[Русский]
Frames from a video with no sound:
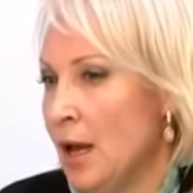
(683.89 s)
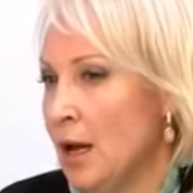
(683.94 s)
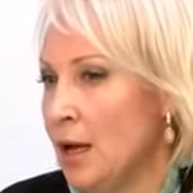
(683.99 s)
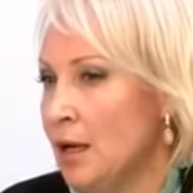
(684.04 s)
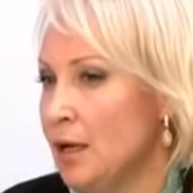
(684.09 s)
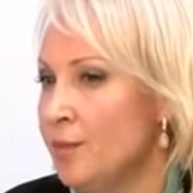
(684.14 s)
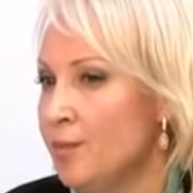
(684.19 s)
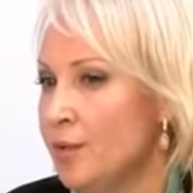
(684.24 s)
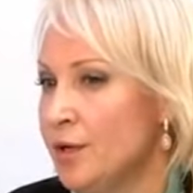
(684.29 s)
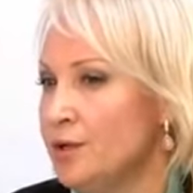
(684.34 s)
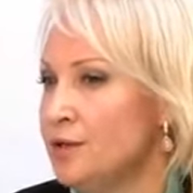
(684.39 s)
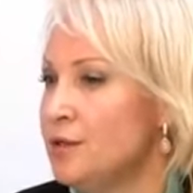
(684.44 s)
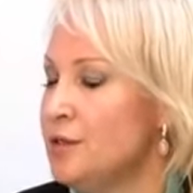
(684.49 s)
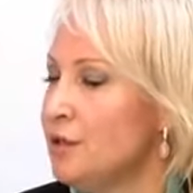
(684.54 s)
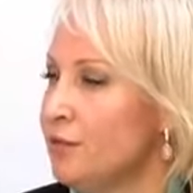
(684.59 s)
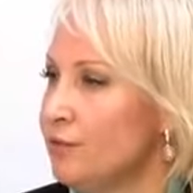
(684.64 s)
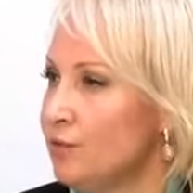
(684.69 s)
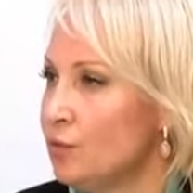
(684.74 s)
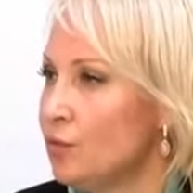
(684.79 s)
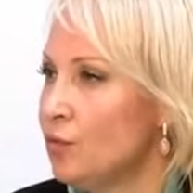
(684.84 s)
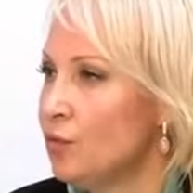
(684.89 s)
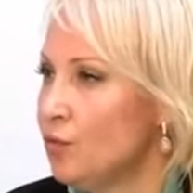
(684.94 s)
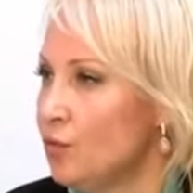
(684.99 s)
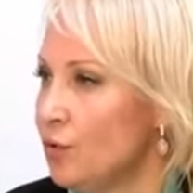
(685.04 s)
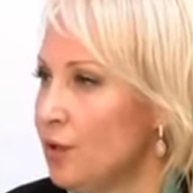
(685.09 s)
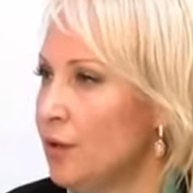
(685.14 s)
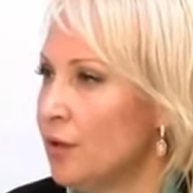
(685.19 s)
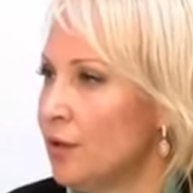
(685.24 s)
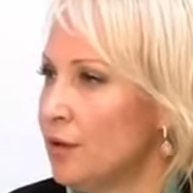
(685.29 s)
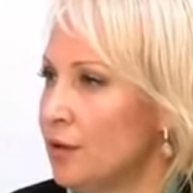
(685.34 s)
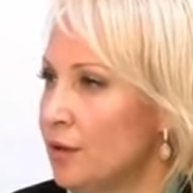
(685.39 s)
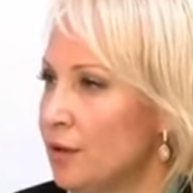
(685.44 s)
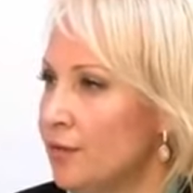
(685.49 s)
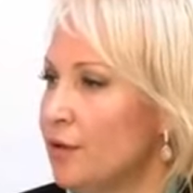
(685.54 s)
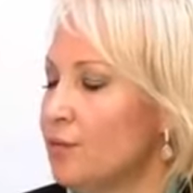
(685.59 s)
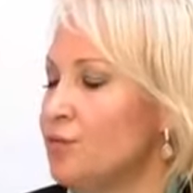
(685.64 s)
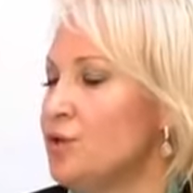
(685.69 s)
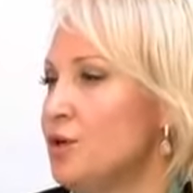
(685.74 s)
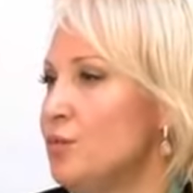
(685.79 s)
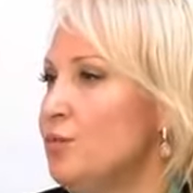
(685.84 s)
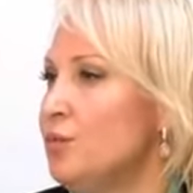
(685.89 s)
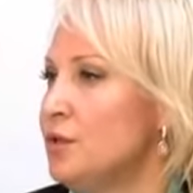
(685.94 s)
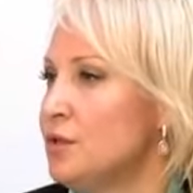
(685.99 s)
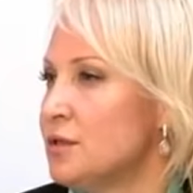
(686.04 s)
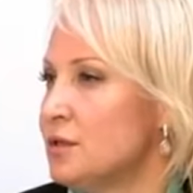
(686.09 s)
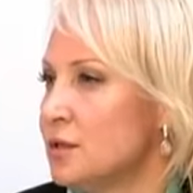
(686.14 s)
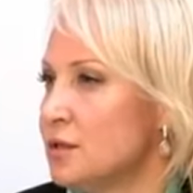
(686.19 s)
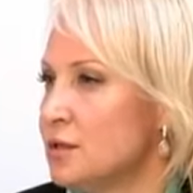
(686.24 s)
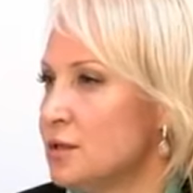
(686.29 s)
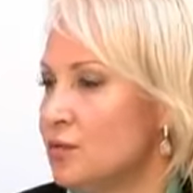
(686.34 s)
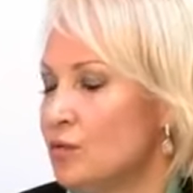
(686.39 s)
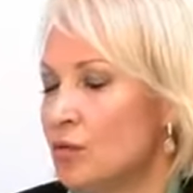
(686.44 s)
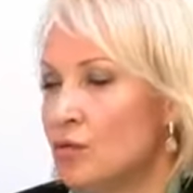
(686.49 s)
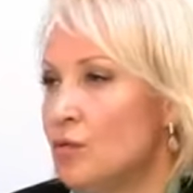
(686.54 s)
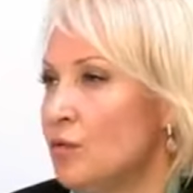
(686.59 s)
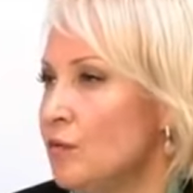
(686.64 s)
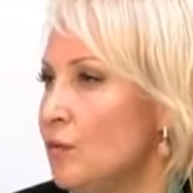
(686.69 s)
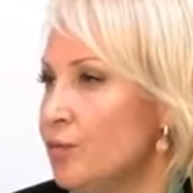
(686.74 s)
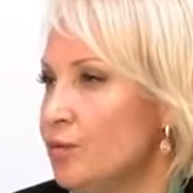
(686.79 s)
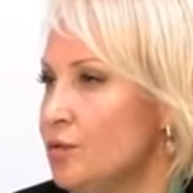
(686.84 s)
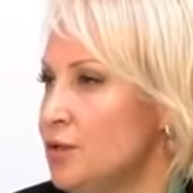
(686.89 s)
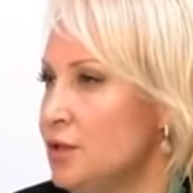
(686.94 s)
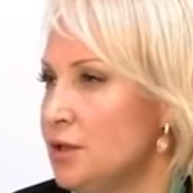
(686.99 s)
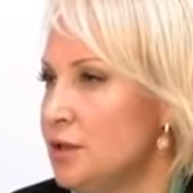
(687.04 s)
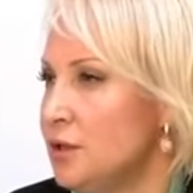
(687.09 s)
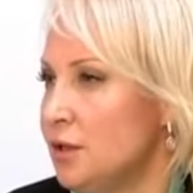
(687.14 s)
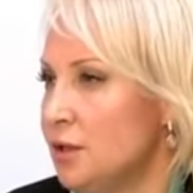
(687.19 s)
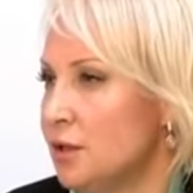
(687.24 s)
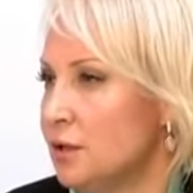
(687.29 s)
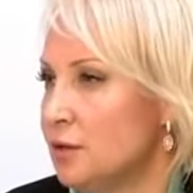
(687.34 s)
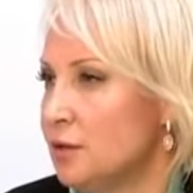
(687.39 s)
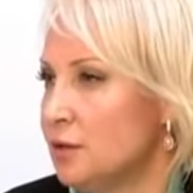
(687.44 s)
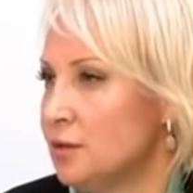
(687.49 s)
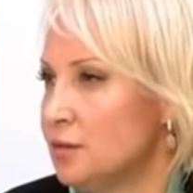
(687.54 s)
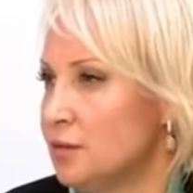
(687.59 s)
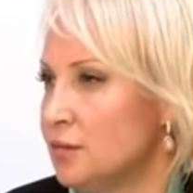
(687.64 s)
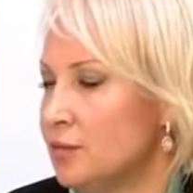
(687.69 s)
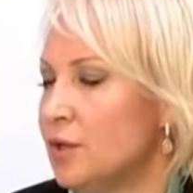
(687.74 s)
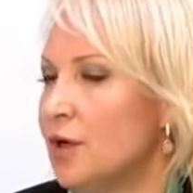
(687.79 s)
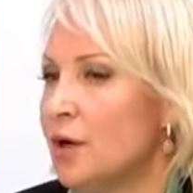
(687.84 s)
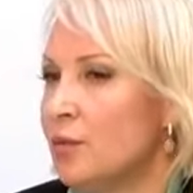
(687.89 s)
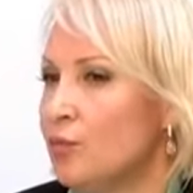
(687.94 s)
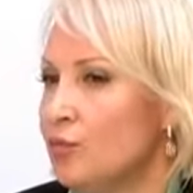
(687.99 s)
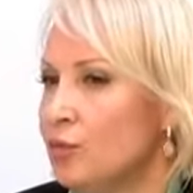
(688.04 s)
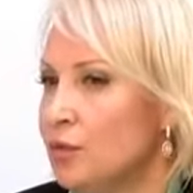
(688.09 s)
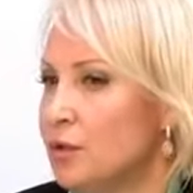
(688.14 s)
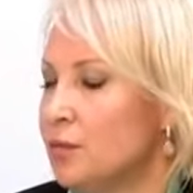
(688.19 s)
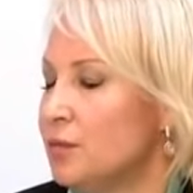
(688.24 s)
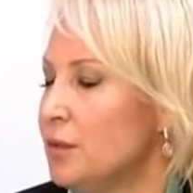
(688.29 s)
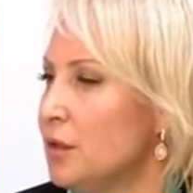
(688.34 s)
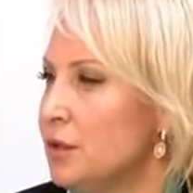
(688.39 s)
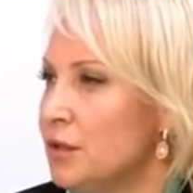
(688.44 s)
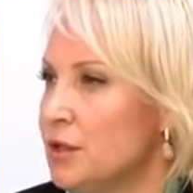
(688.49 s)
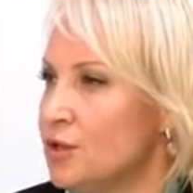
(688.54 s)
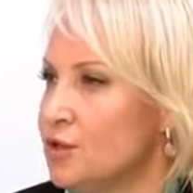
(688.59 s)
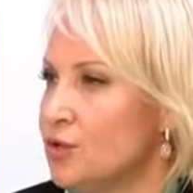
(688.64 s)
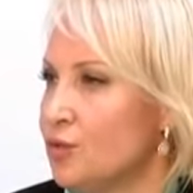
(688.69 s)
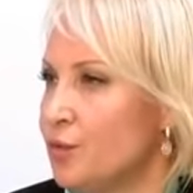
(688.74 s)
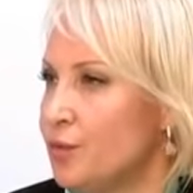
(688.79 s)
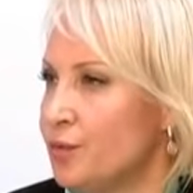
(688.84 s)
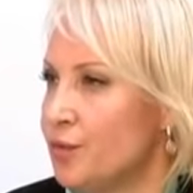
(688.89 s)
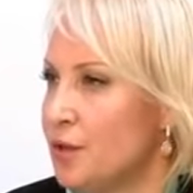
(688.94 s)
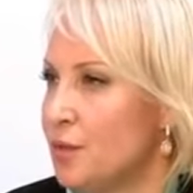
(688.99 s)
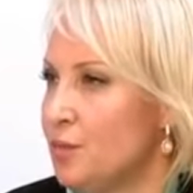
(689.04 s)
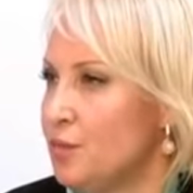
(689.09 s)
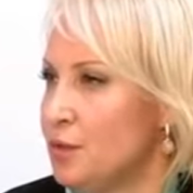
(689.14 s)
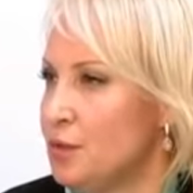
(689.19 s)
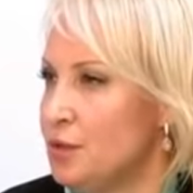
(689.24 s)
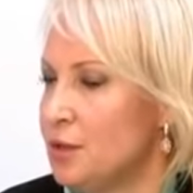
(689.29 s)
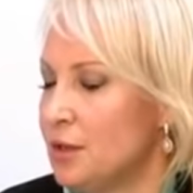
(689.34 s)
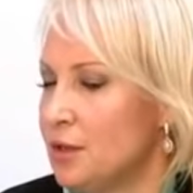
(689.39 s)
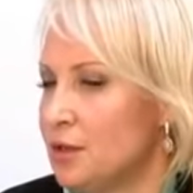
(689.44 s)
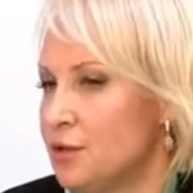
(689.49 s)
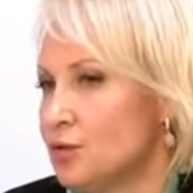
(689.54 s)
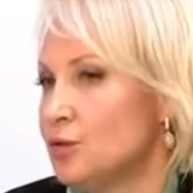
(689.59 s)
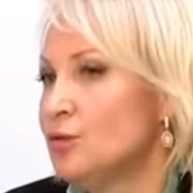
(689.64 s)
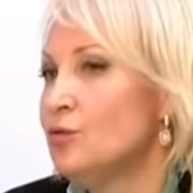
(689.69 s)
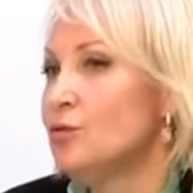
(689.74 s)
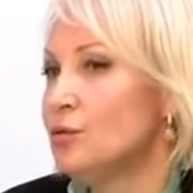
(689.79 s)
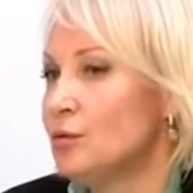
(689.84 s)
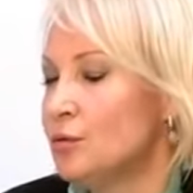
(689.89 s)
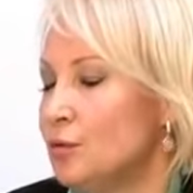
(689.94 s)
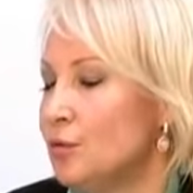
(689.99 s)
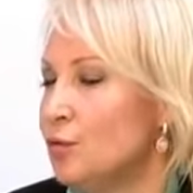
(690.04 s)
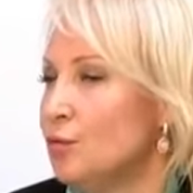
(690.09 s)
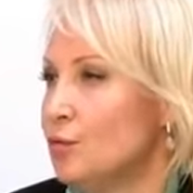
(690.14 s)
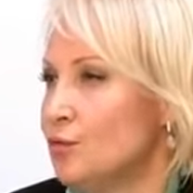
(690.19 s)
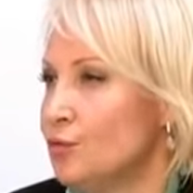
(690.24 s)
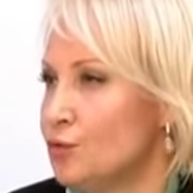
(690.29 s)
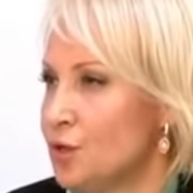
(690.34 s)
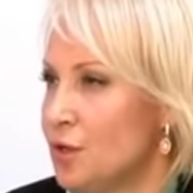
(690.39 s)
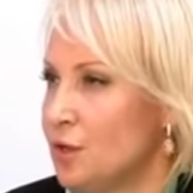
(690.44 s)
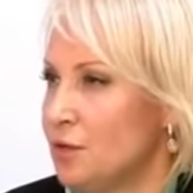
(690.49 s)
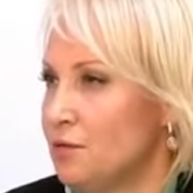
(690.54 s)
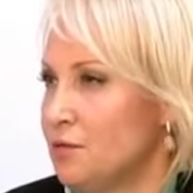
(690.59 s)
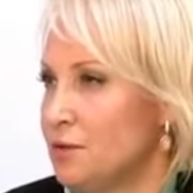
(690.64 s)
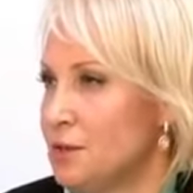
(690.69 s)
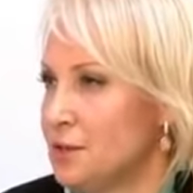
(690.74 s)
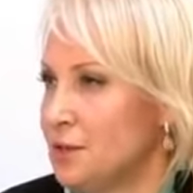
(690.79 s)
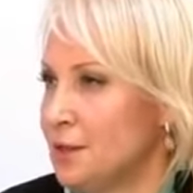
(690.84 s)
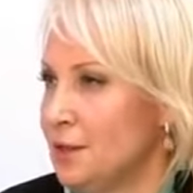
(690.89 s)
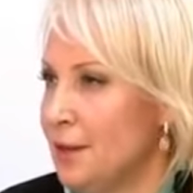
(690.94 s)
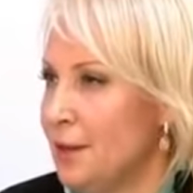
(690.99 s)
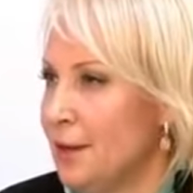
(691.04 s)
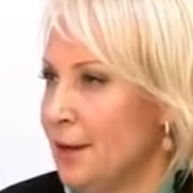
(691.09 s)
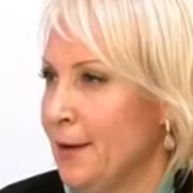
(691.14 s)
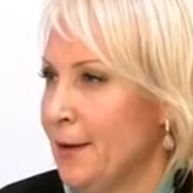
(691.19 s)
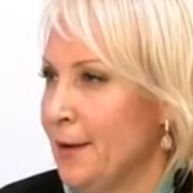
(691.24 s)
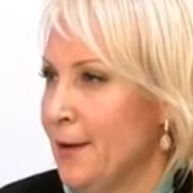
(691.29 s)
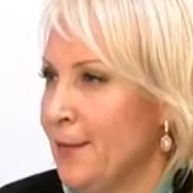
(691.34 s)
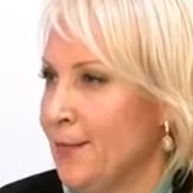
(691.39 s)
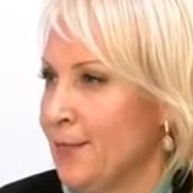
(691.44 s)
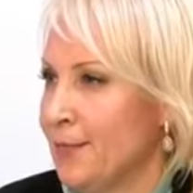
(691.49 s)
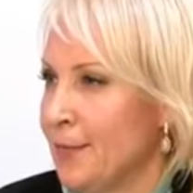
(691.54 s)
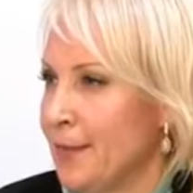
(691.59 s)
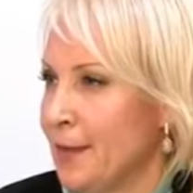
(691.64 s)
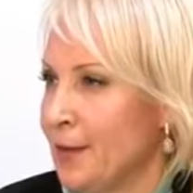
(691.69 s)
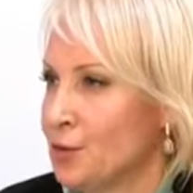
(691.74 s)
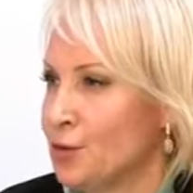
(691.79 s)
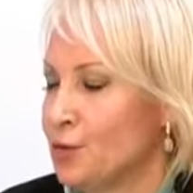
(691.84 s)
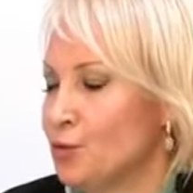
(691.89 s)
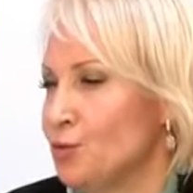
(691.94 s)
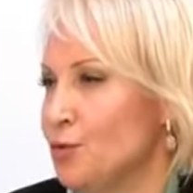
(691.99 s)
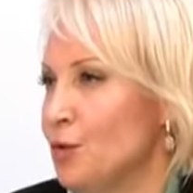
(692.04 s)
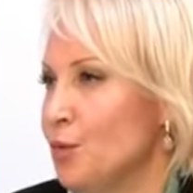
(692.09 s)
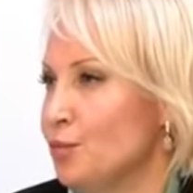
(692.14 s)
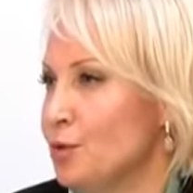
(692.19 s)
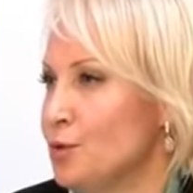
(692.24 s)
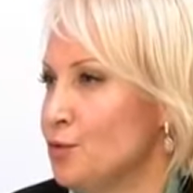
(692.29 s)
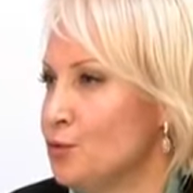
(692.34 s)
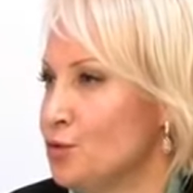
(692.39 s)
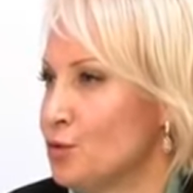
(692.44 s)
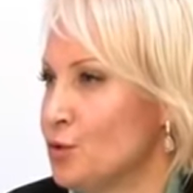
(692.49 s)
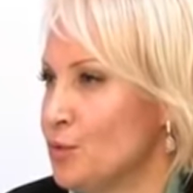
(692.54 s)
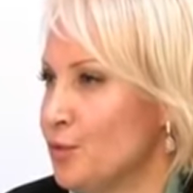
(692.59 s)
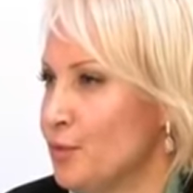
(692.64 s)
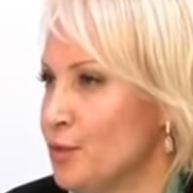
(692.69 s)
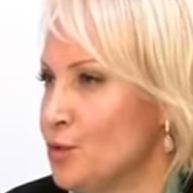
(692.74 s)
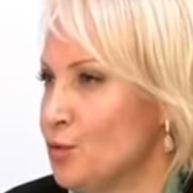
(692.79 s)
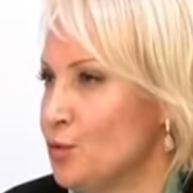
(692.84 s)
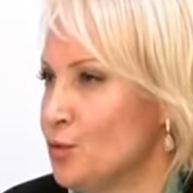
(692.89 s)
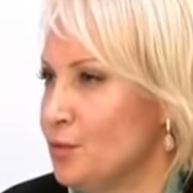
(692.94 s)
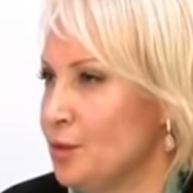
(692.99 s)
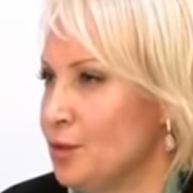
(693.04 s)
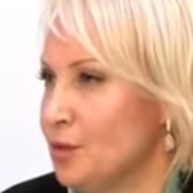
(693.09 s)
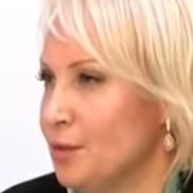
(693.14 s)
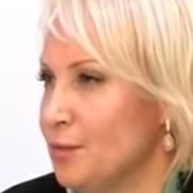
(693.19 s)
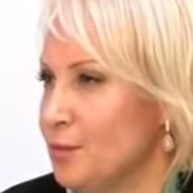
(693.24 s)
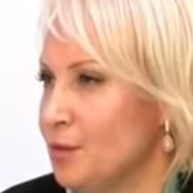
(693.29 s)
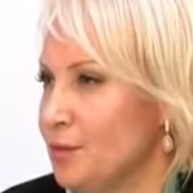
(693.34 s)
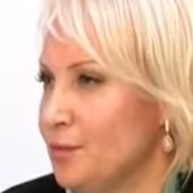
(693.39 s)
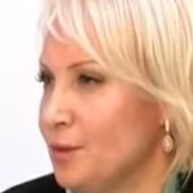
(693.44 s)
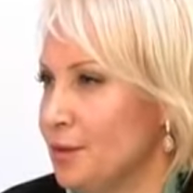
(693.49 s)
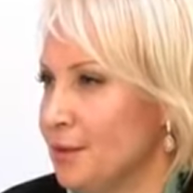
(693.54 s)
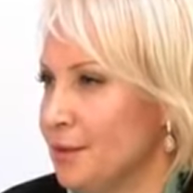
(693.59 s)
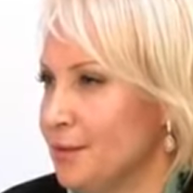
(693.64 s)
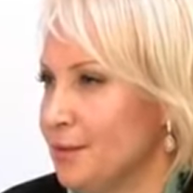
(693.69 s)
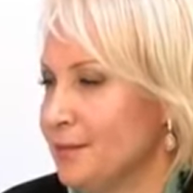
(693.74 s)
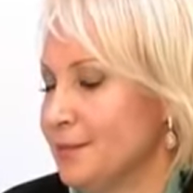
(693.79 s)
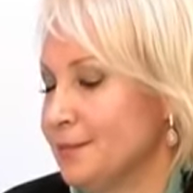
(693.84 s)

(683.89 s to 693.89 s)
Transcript: Либо идти в другой э, вообще бизнес. Другого пути нет. Мы работаем для нашего потребителя. Что толку жаловаться, что он не платежеспособный, например?